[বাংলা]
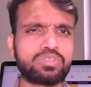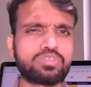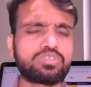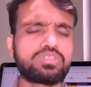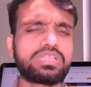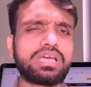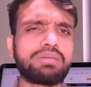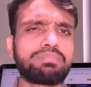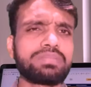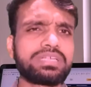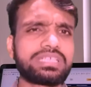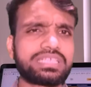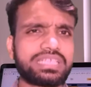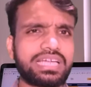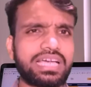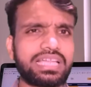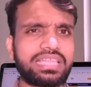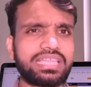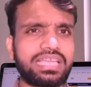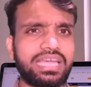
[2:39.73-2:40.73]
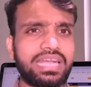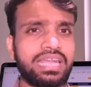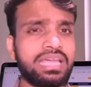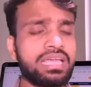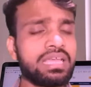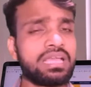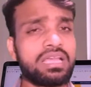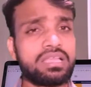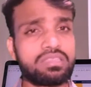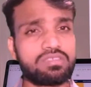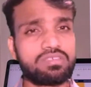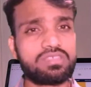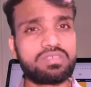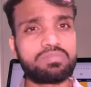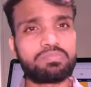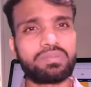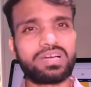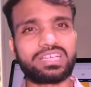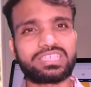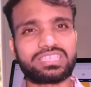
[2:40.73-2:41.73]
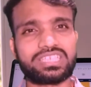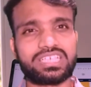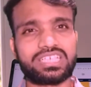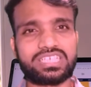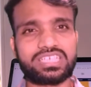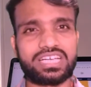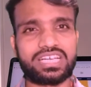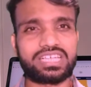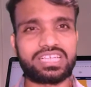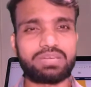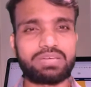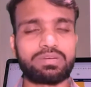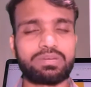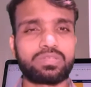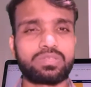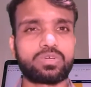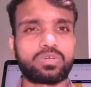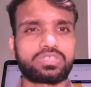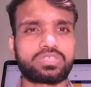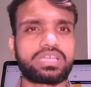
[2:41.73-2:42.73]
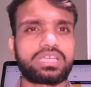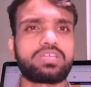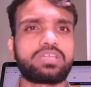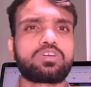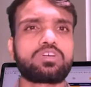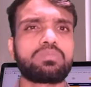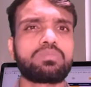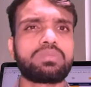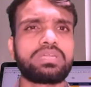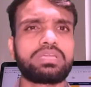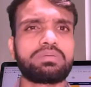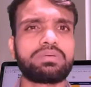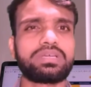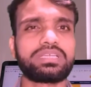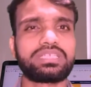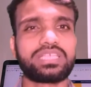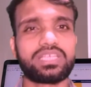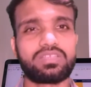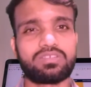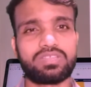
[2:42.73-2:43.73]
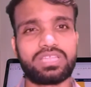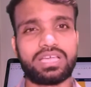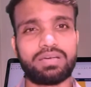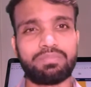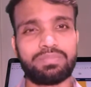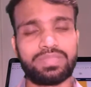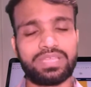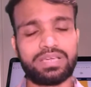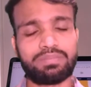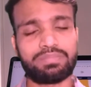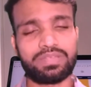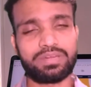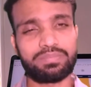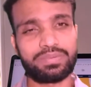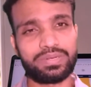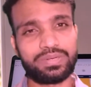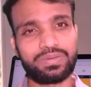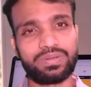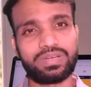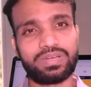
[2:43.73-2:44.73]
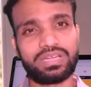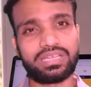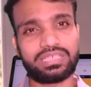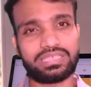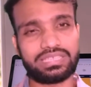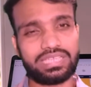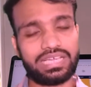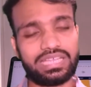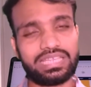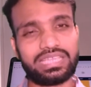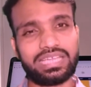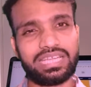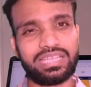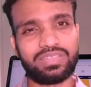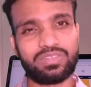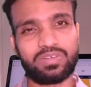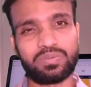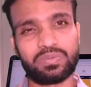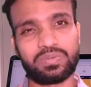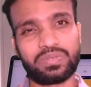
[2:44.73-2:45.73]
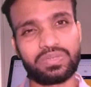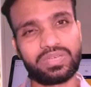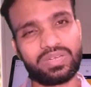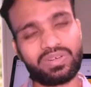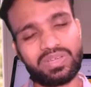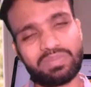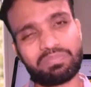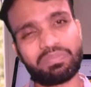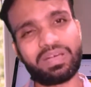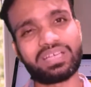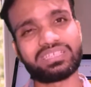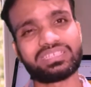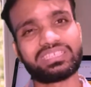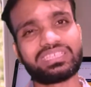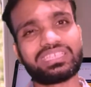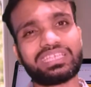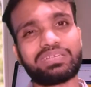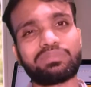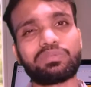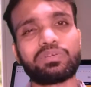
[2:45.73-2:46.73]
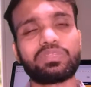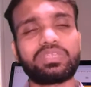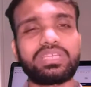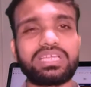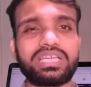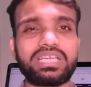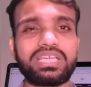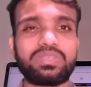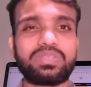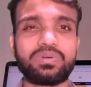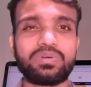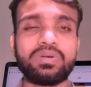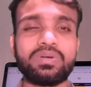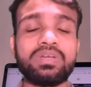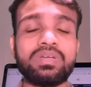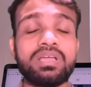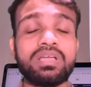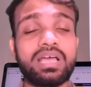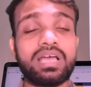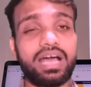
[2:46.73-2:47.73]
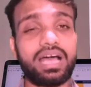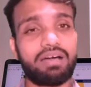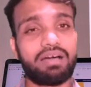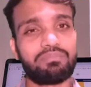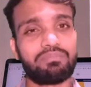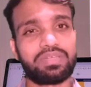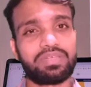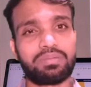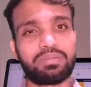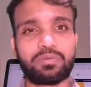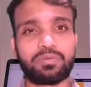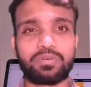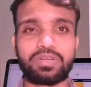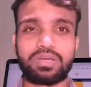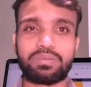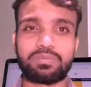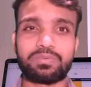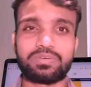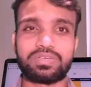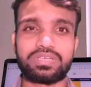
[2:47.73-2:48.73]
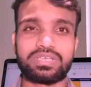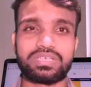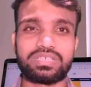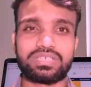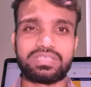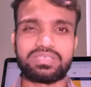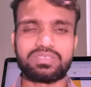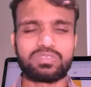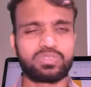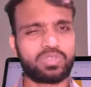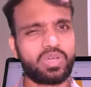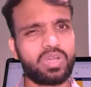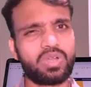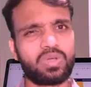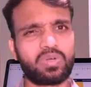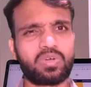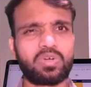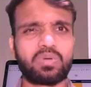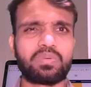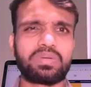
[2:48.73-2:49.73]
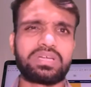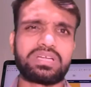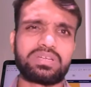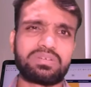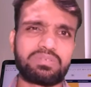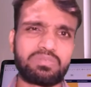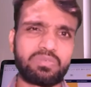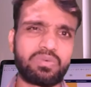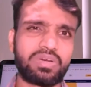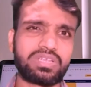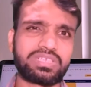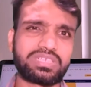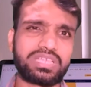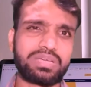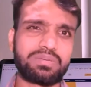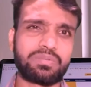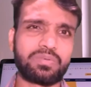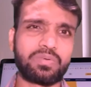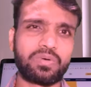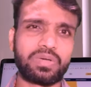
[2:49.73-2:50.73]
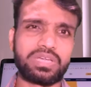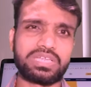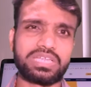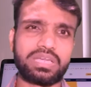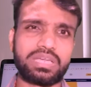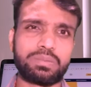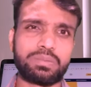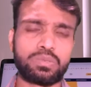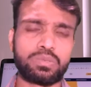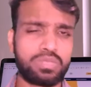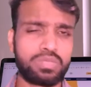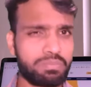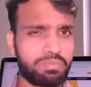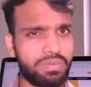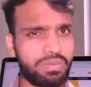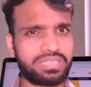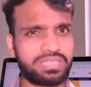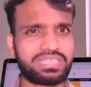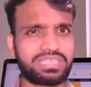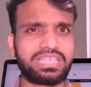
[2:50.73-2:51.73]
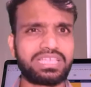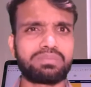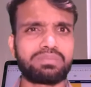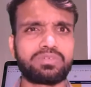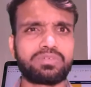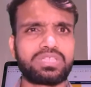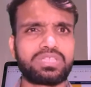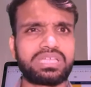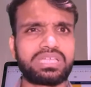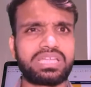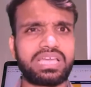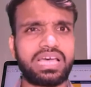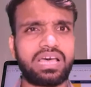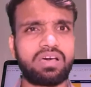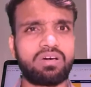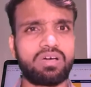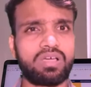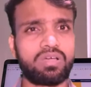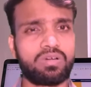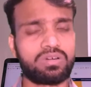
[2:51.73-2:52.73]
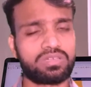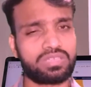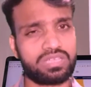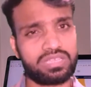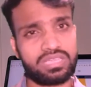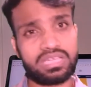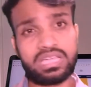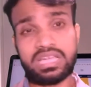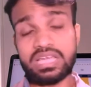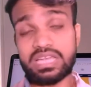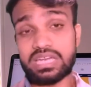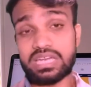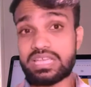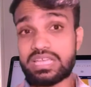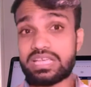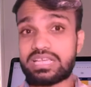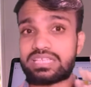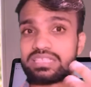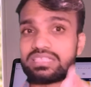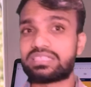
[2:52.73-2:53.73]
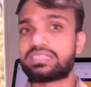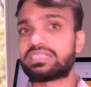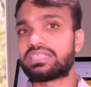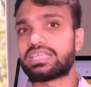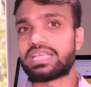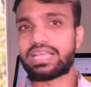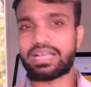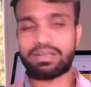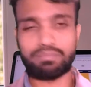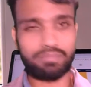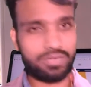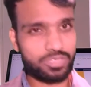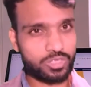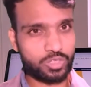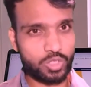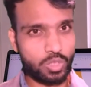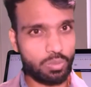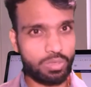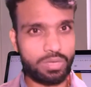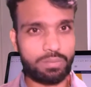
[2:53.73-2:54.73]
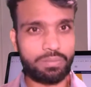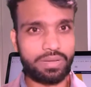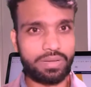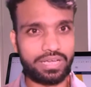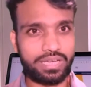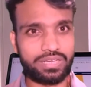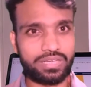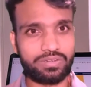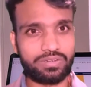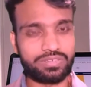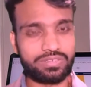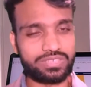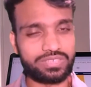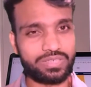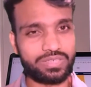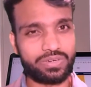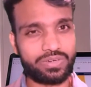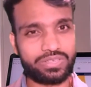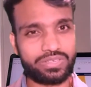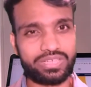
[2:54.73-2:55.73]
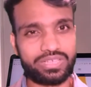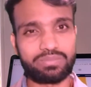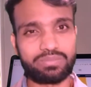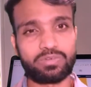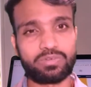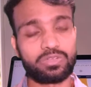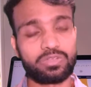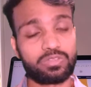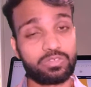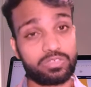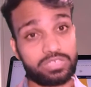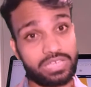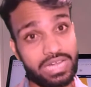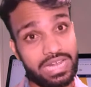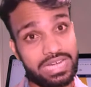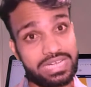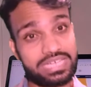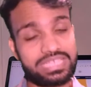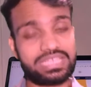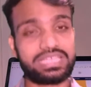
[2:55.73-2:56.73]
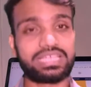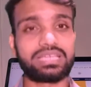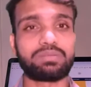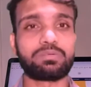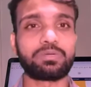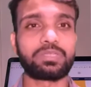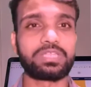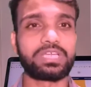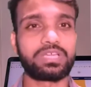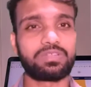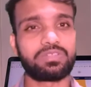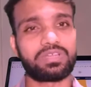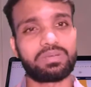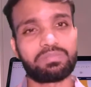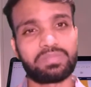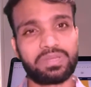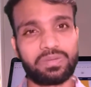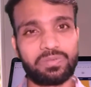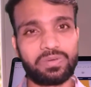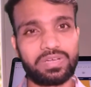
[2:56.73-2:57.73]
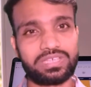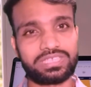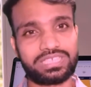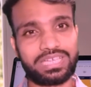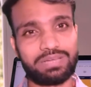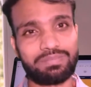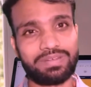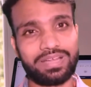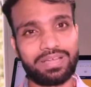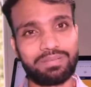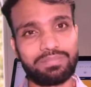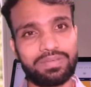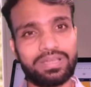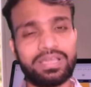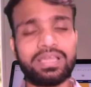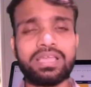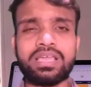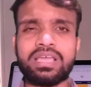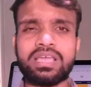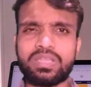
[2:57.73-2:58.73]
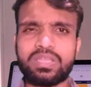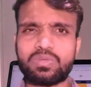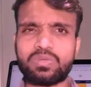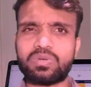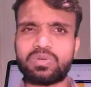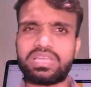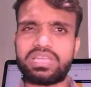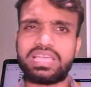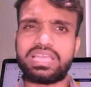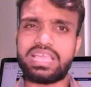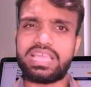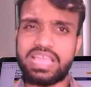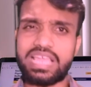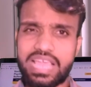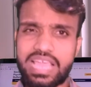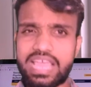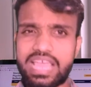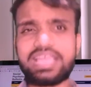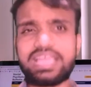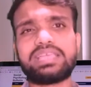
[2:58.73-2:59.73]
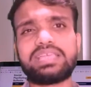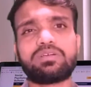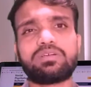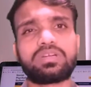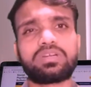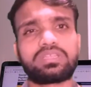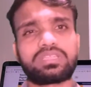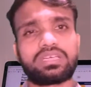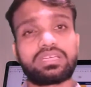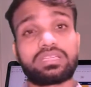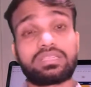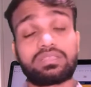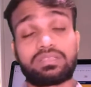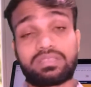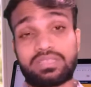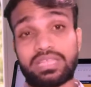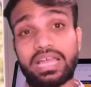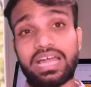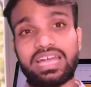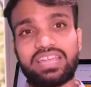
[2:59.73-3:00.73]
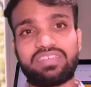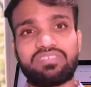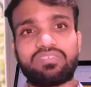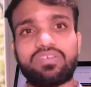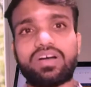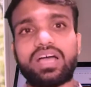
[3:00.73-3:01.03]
তো যদি আপনি শেয়ার দেন যদি পাঁচটা সাতটা বা দশটা এরকম ডিভাইস দিয়ে যদি আপনি আপনার ভিডিওগুলো শেয়ার দেন তো বন্ধুরা ওই পাঁচ দিনের মধ্যেই কিন্তু আপনার মোটামুটি ছয় লক্ষ মিনিট ওয়াচ টাইম হয়ে যাবে যদি পাঁচ দিনের মধ্যে না হয় অর্থাৎ নেক্সট যে এক মাস সময় বাকি রয়েছে অর্থাৎ মূলত ষাট দিনের মধ্যে কিন্তু আপনার ওয়াচ টাইম লাগবে তো এই অর্থাৎ থার্টি